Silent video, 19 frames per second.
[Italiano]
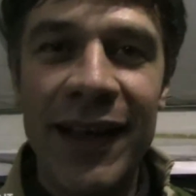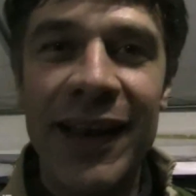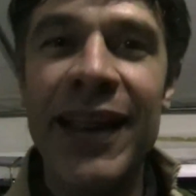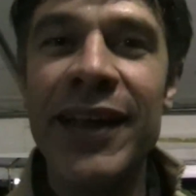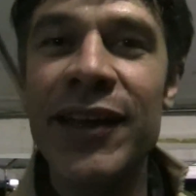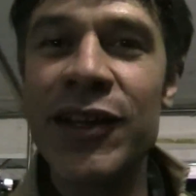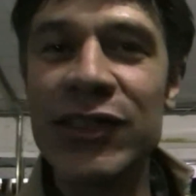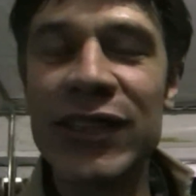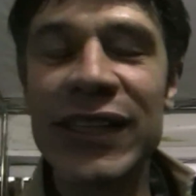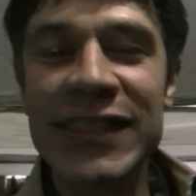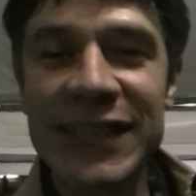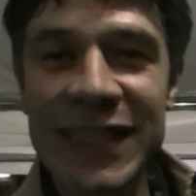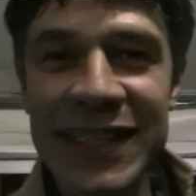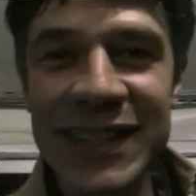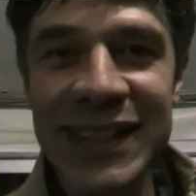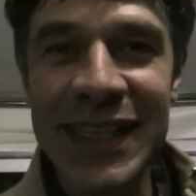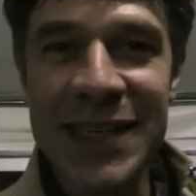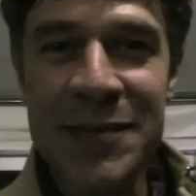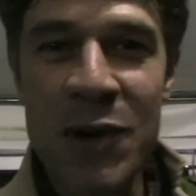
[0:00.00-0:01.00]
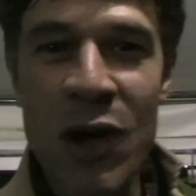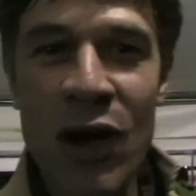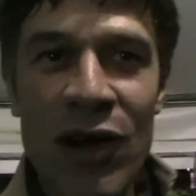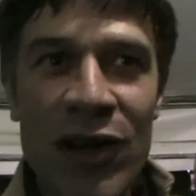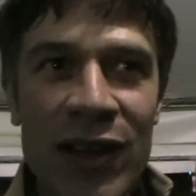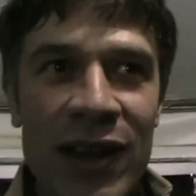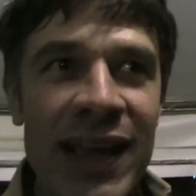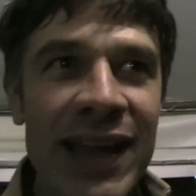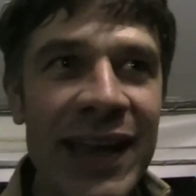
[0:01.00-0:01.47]
La notte di senza
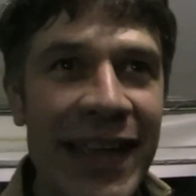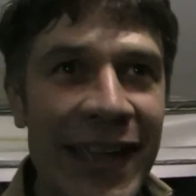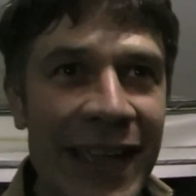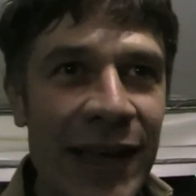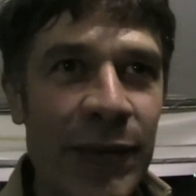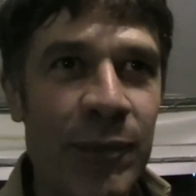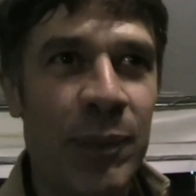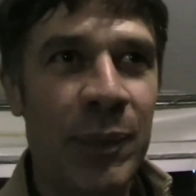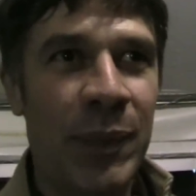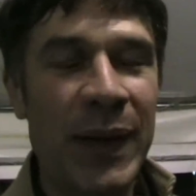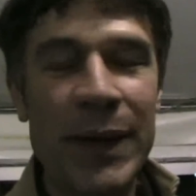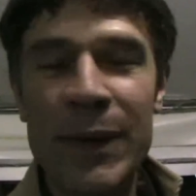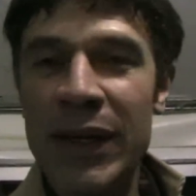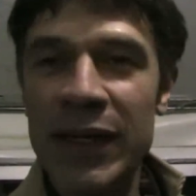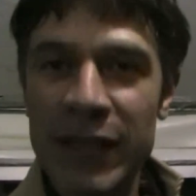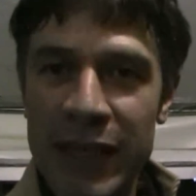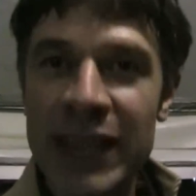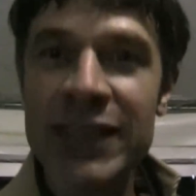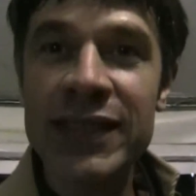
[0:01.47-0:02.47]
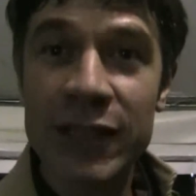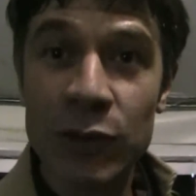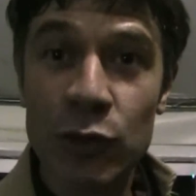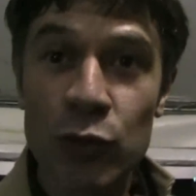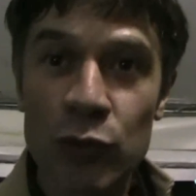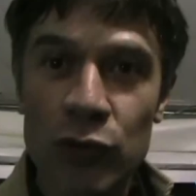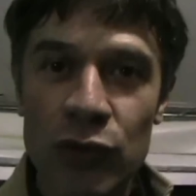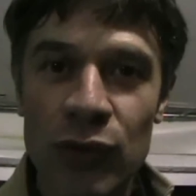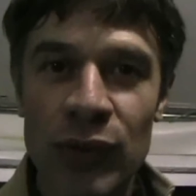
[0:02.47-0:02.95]
dimora è prima di,
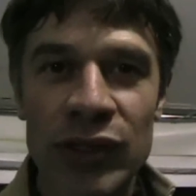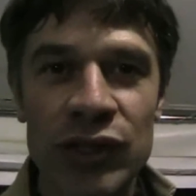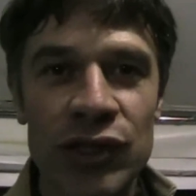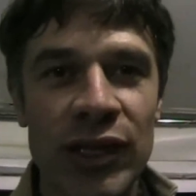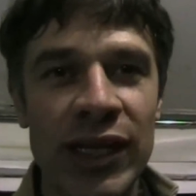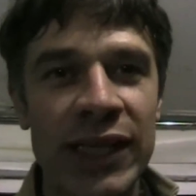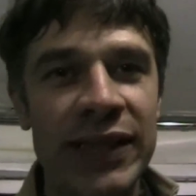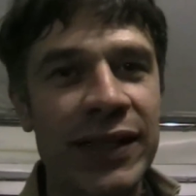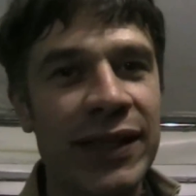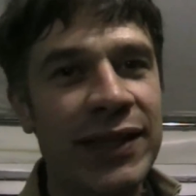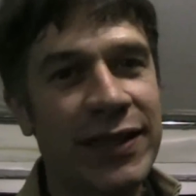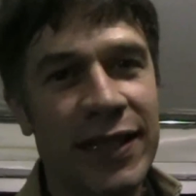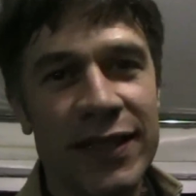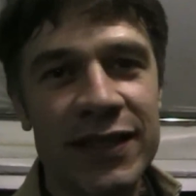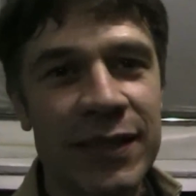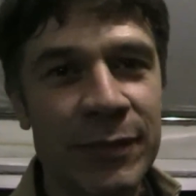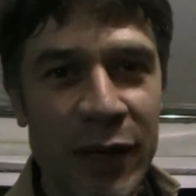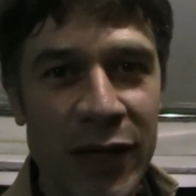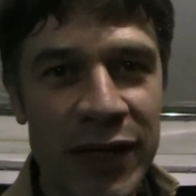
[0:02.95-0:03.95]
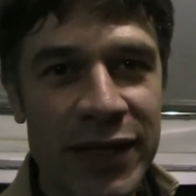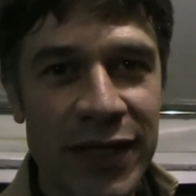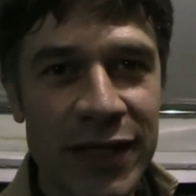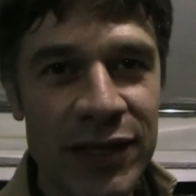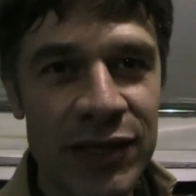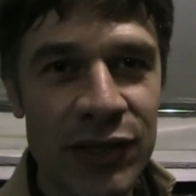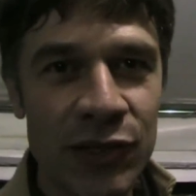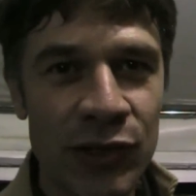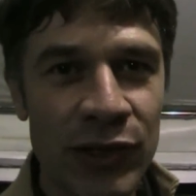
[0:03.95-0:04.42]
innanzitutto una giornata di
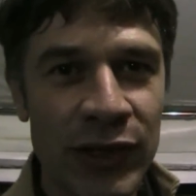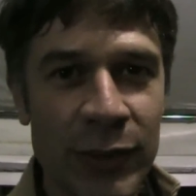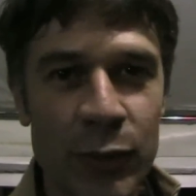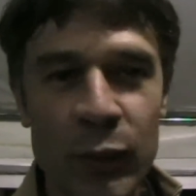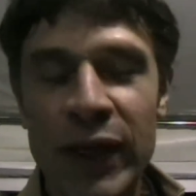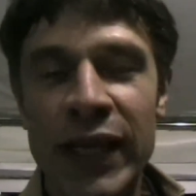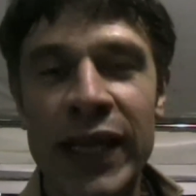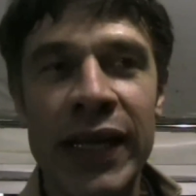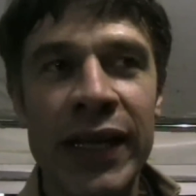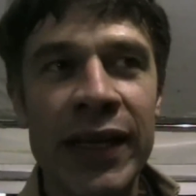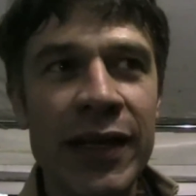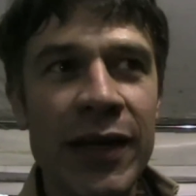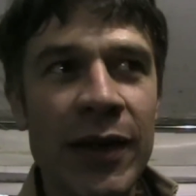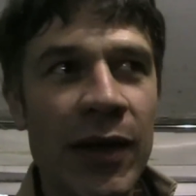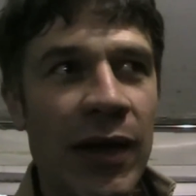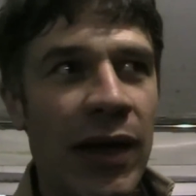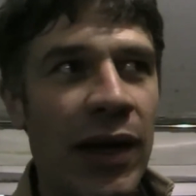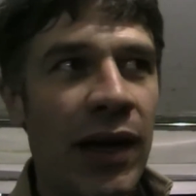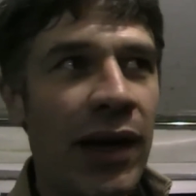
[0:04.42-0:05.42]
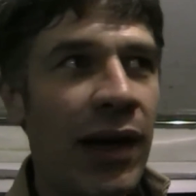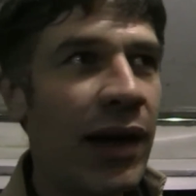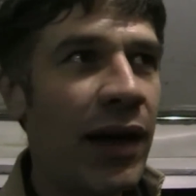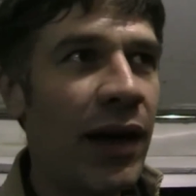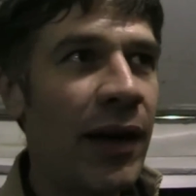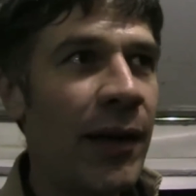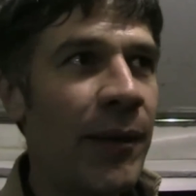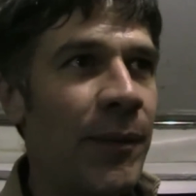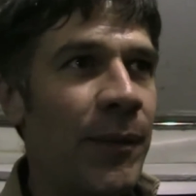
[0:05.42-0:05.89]
sensibilizzazione, quindi
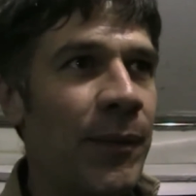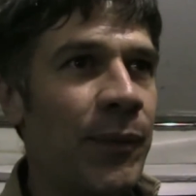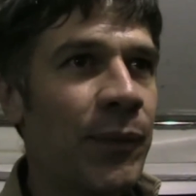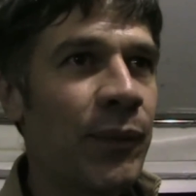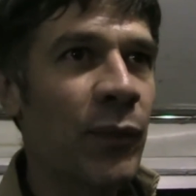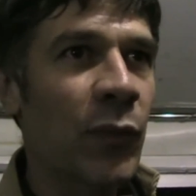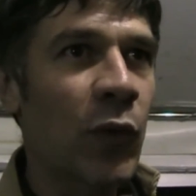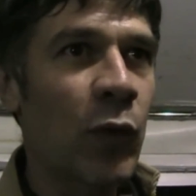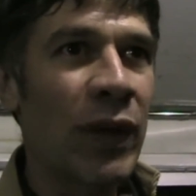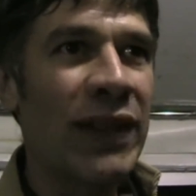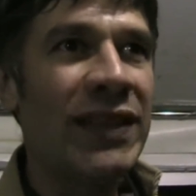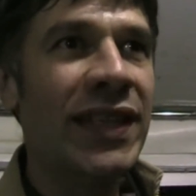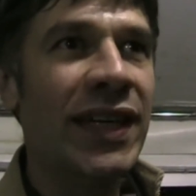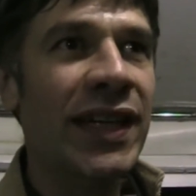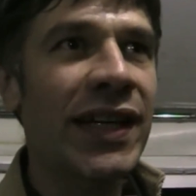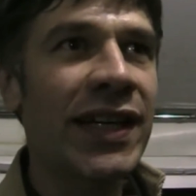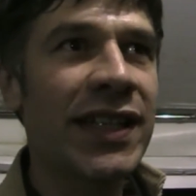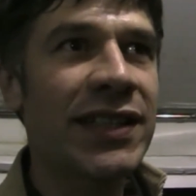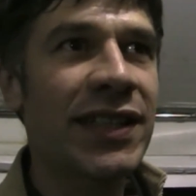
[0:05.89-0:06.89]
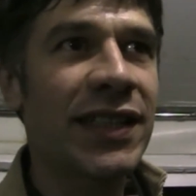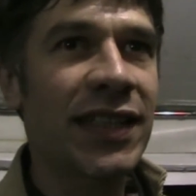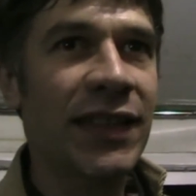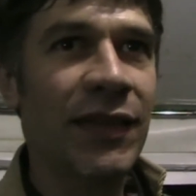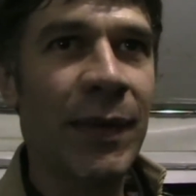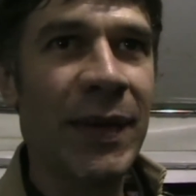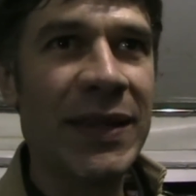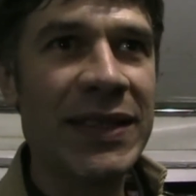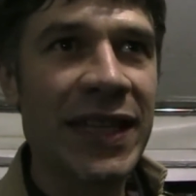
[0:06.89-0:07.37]
uh, una serie di
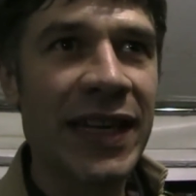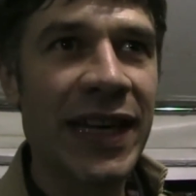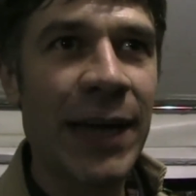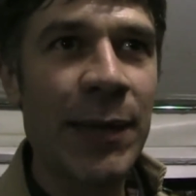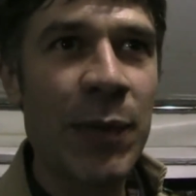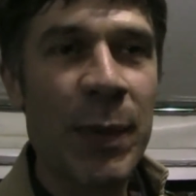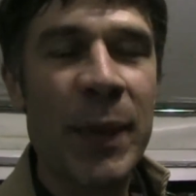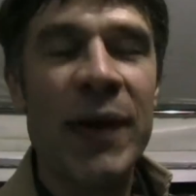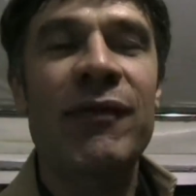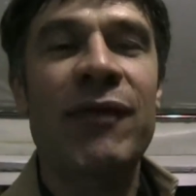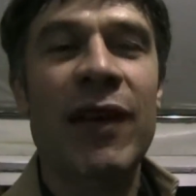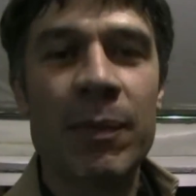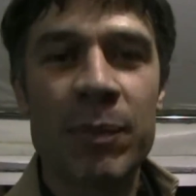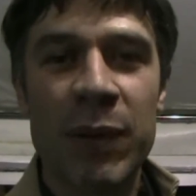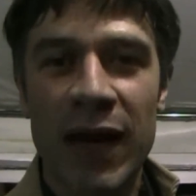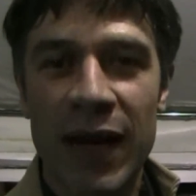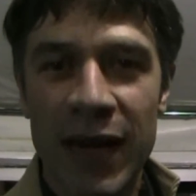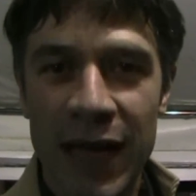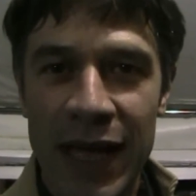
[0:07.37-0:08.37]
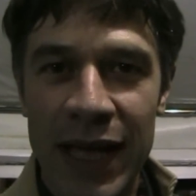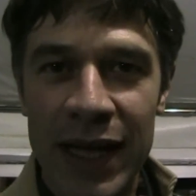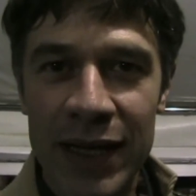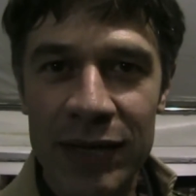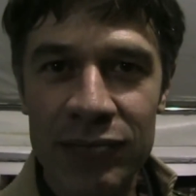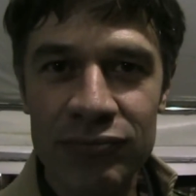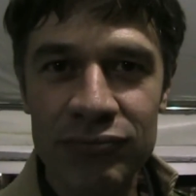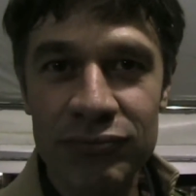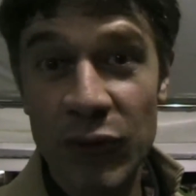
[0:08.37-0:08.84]
iniziative messe in campo per far
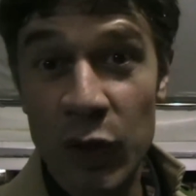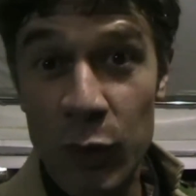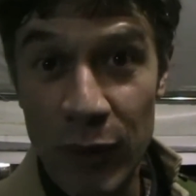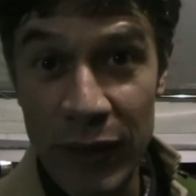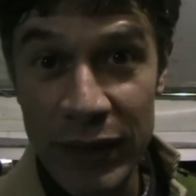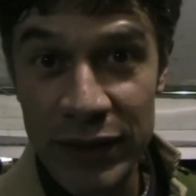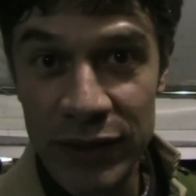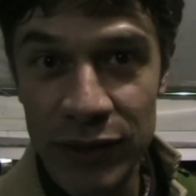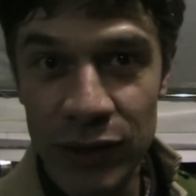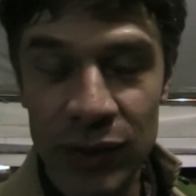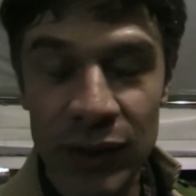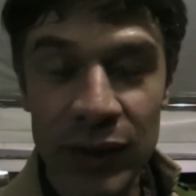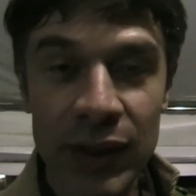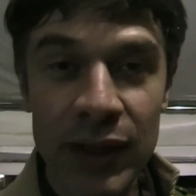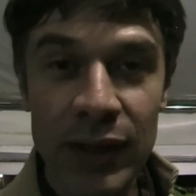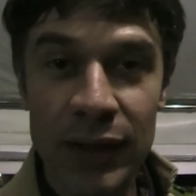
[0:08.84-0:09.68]
parlare di questo,